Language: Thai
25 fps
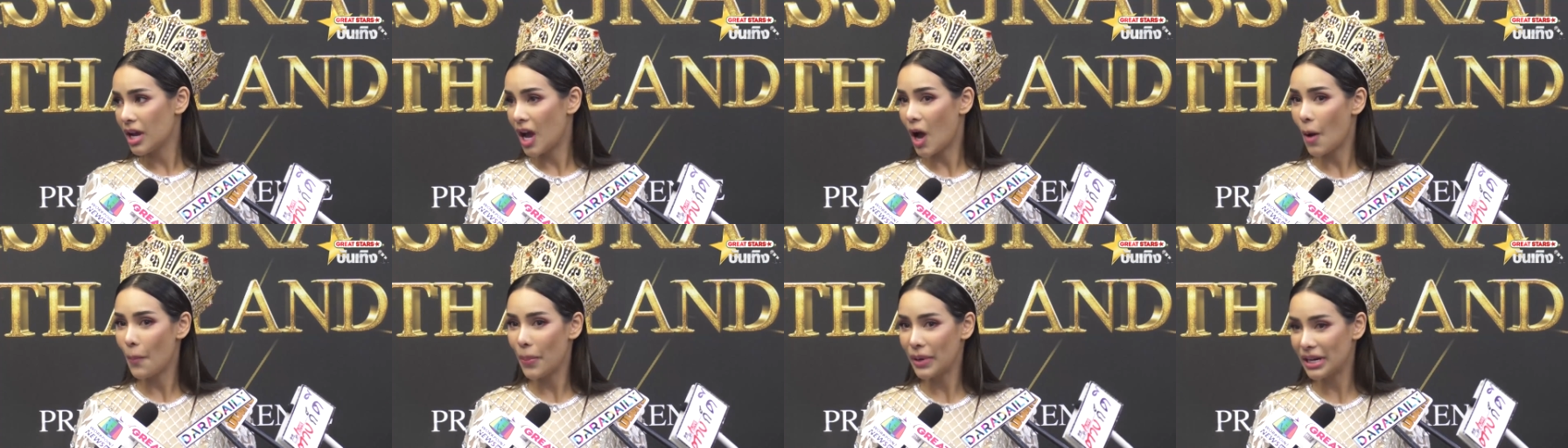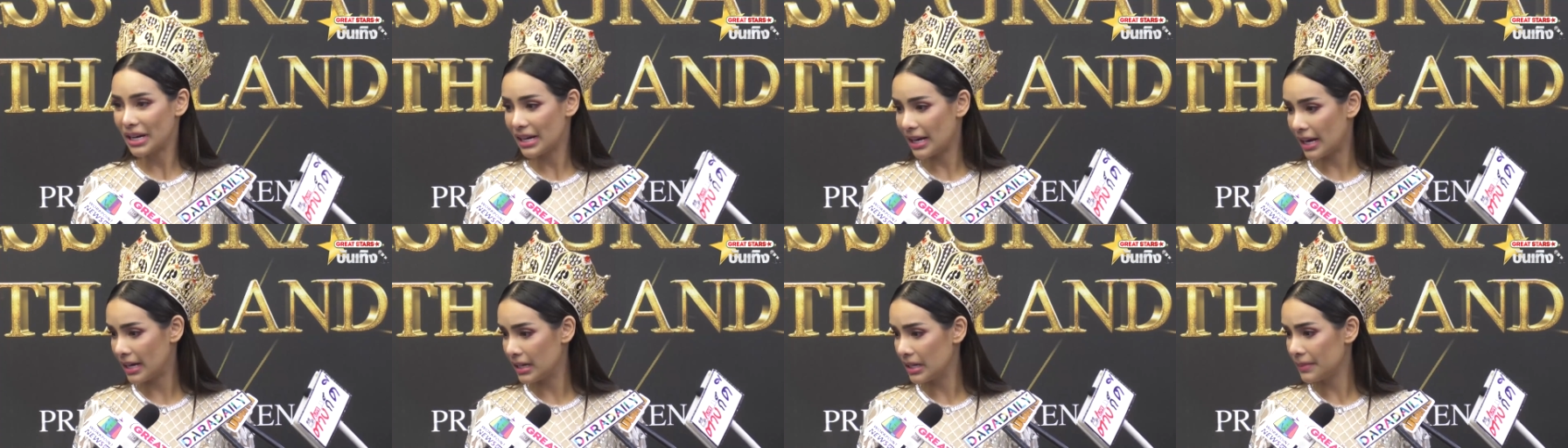เขาเป็
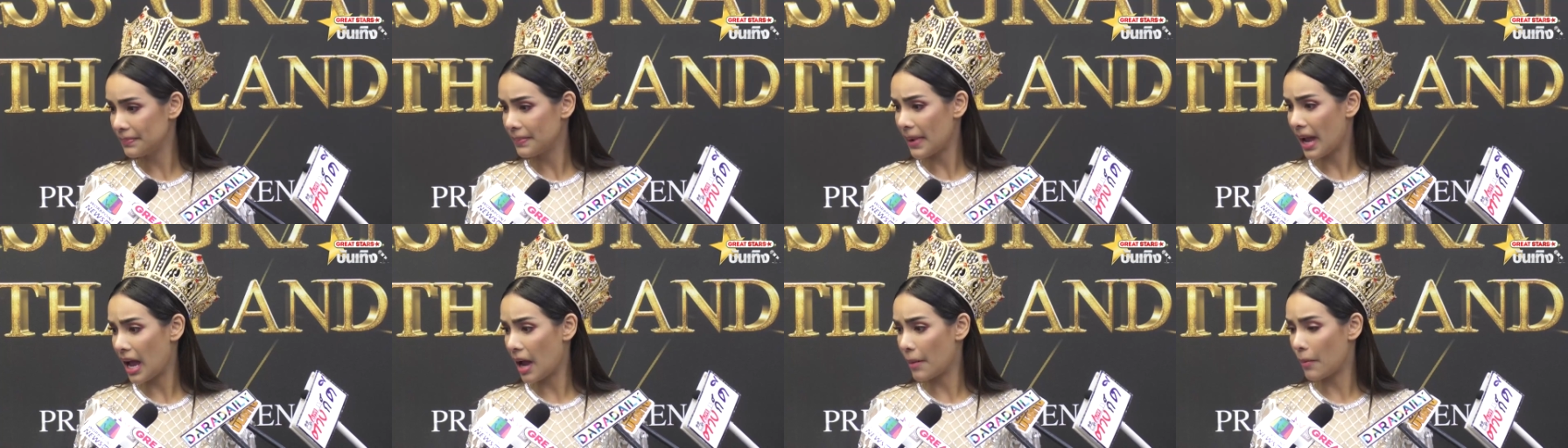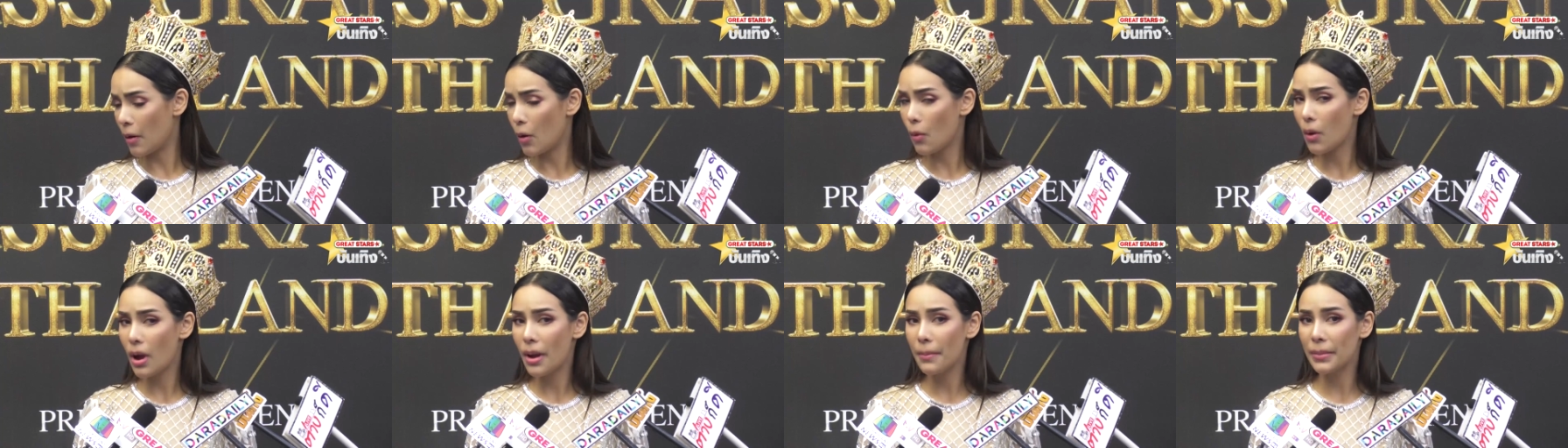นอะไรหรือเปล่า
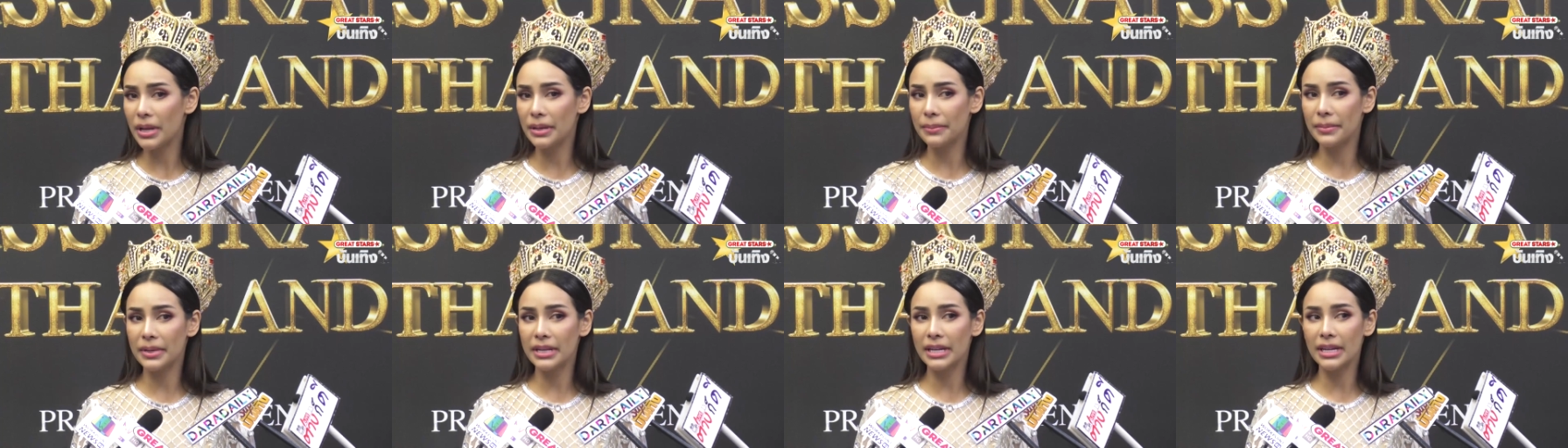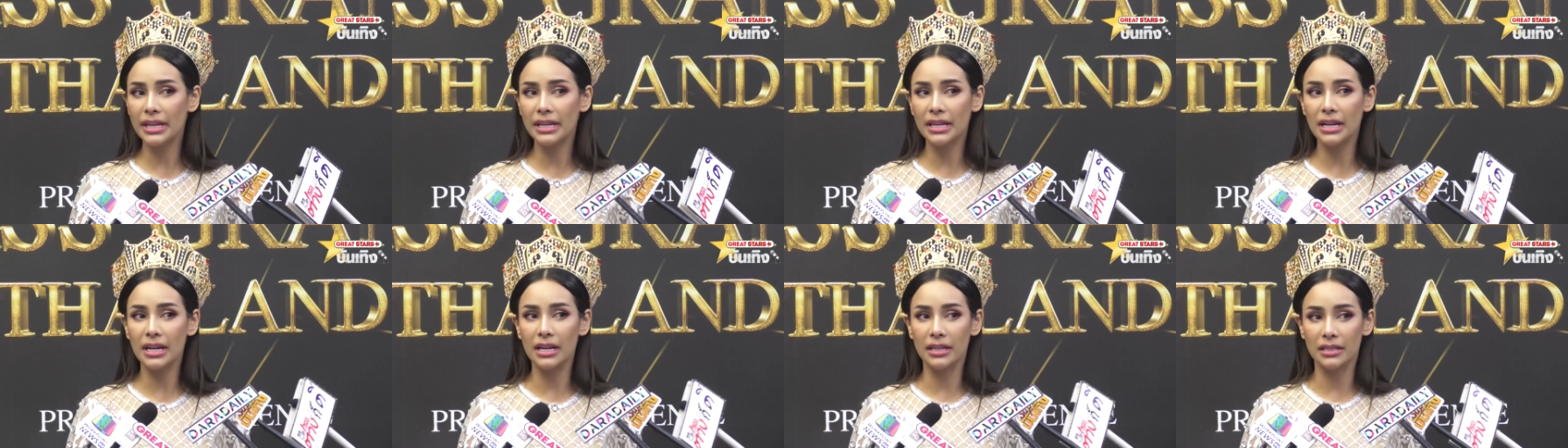เพราะว่ามันไม่
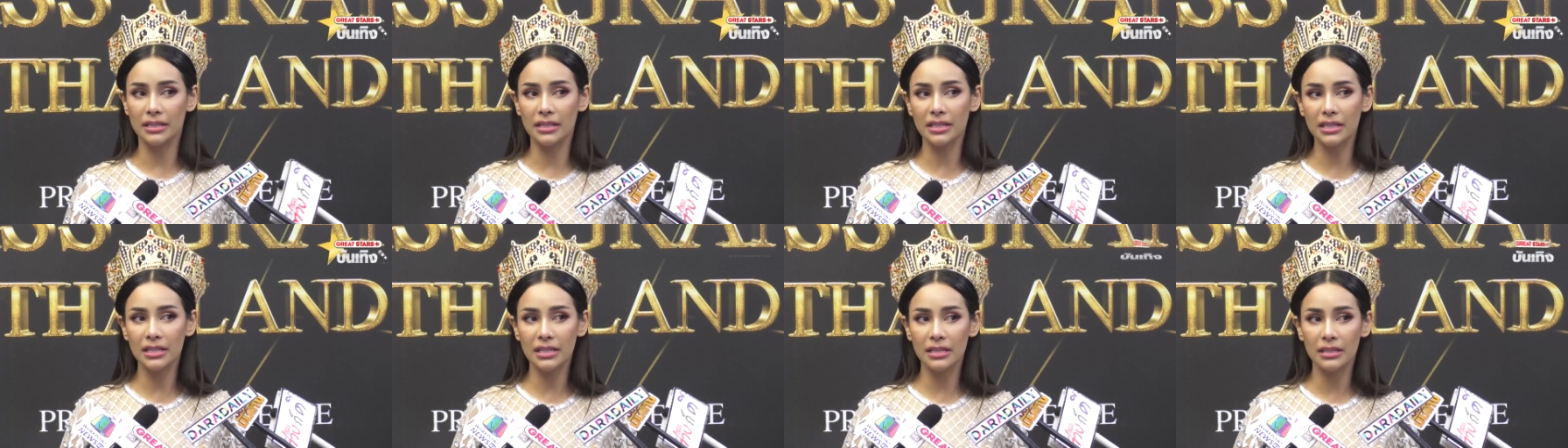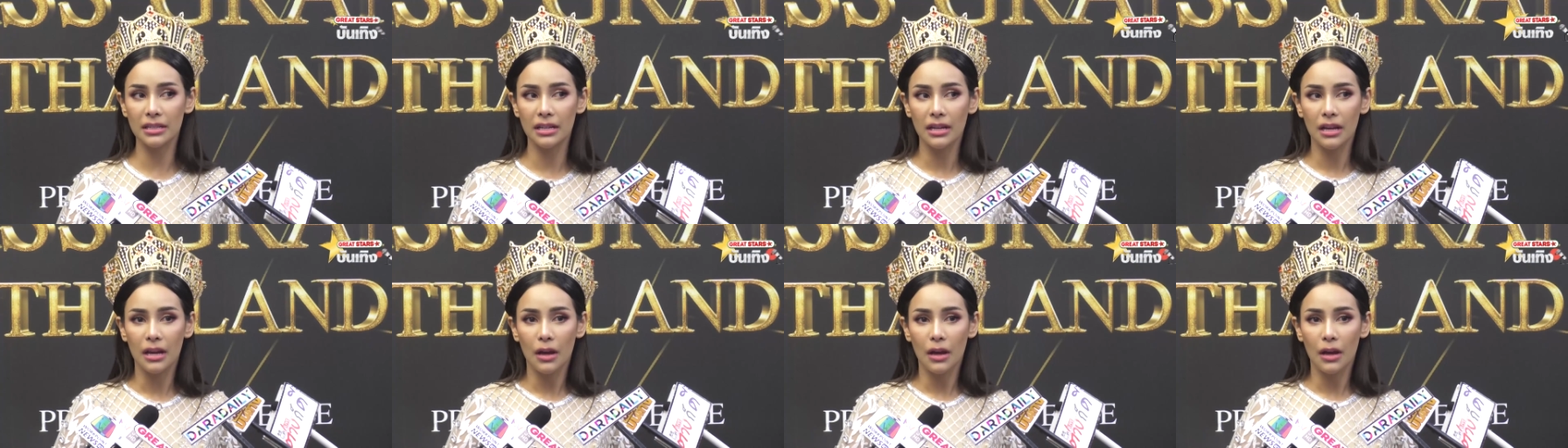ได้เกิดขึ้น